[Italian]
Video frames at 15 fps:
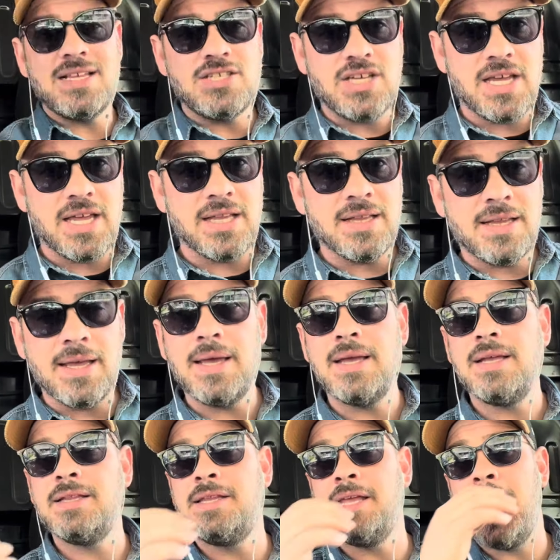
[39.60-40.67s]
gente,
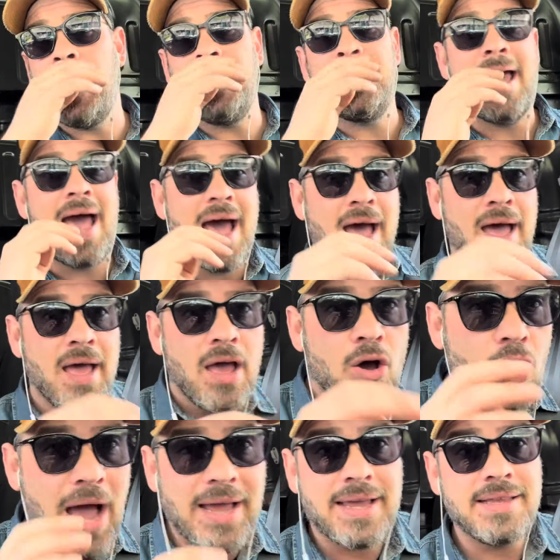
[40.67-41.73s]
DNA
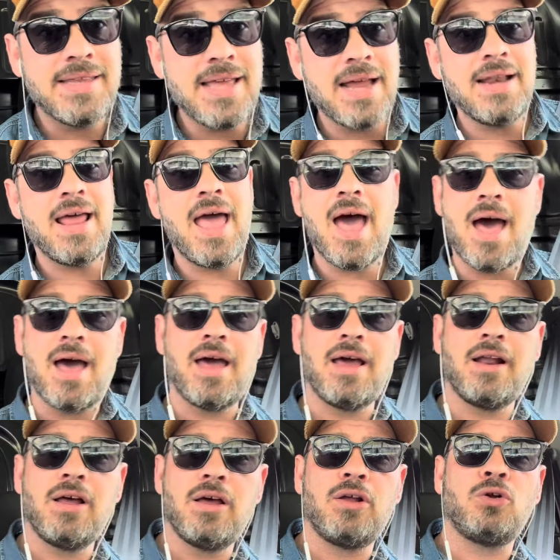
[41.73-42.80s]
o anche
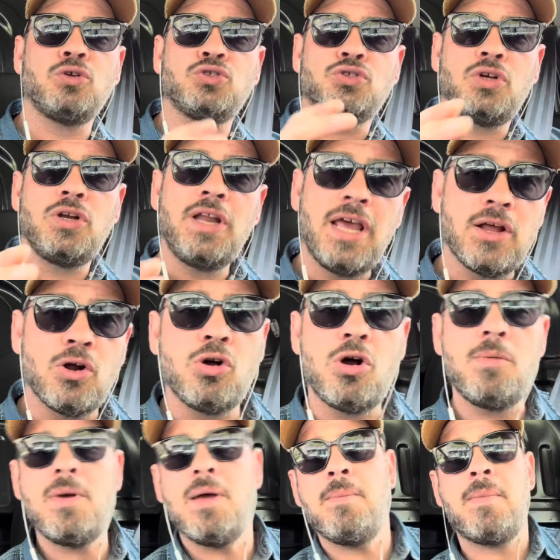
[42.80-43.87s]
DNA eh, rosso-nero.
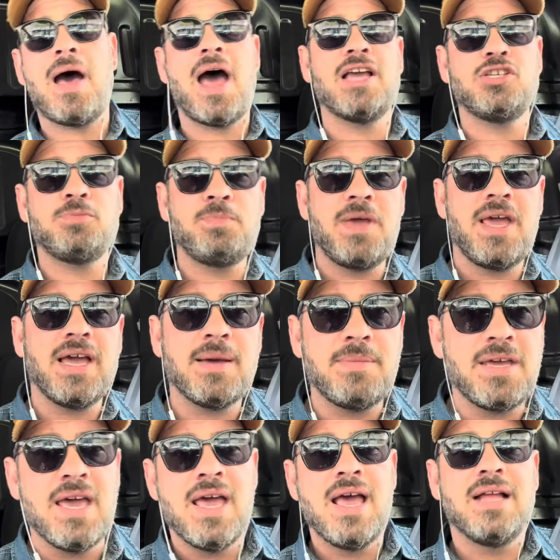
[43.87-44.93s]
Come mai, spiegami,